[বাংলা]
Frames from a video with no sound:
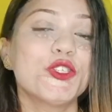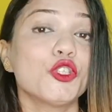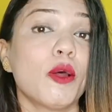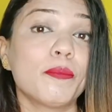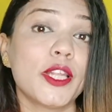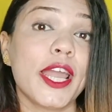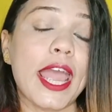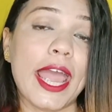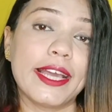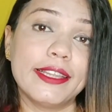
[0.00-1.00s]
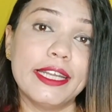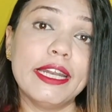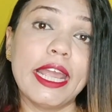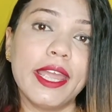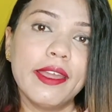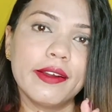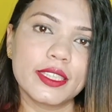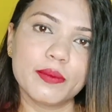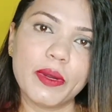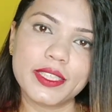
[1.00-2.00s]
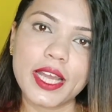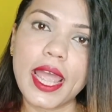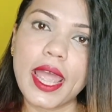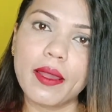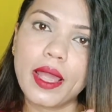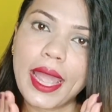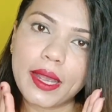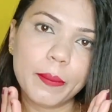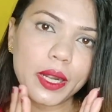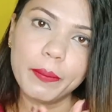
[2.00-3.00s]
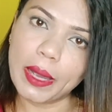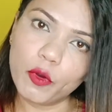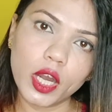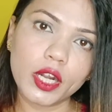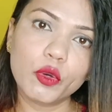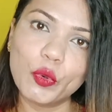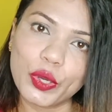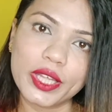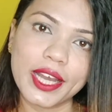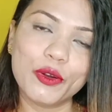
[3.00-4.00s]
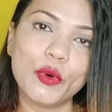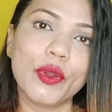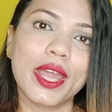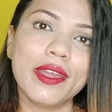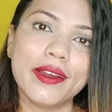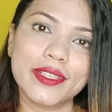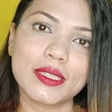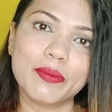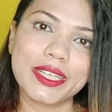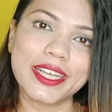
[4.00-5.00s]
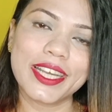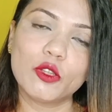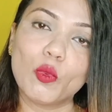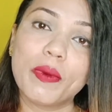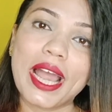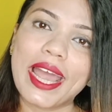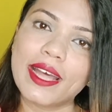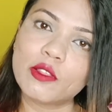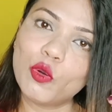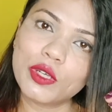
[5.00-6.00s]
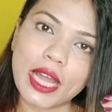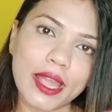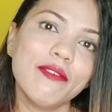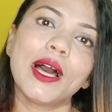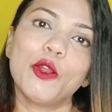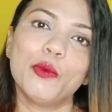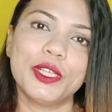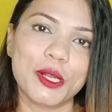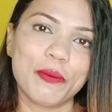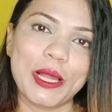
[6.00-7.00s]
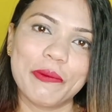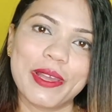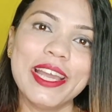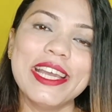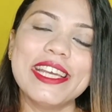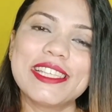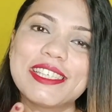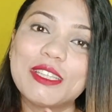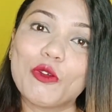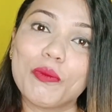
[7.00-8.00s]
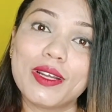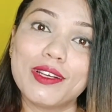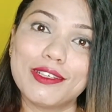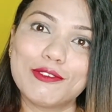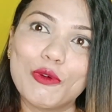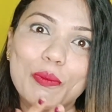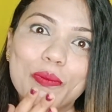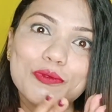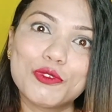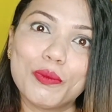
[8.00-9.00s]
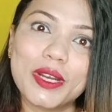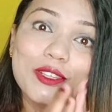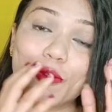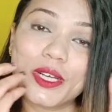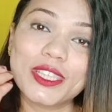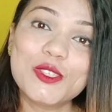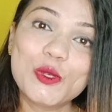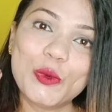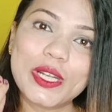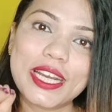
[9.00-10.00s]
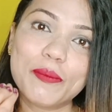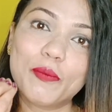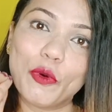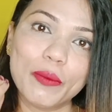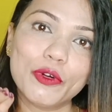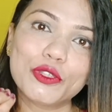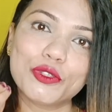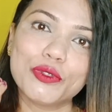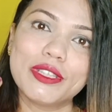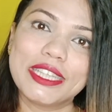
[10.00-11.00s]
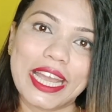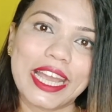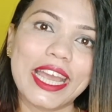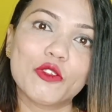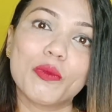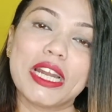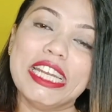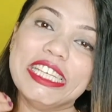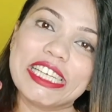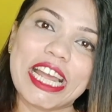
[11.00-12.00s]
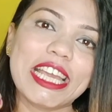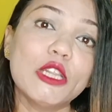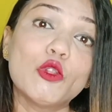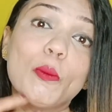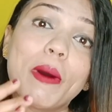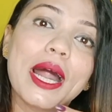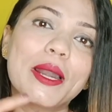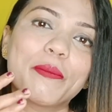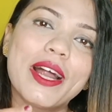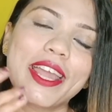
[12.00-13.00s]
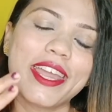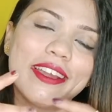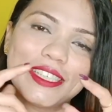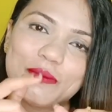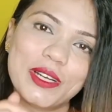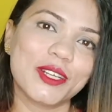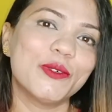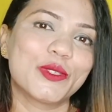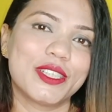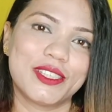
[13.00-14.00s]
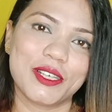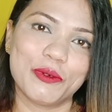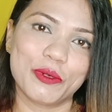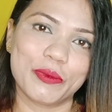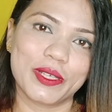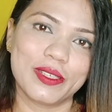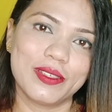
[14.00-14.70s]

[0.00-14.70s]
সপ্তাহে একদিন এই হেয়ার স্পাটা একবার ব্যবহার করে দেখো এই হেয়ার স্পাটাকে তোমরা এতটাই ভালোবেসে ফেলবে যে তোমরা তোমাদের চুলটার পরিবর্তন দেখে তোমরা নিজেরাই কিন্তু বারবার এই হেয়ার স্পাটা করতে ইচ্ছা করবে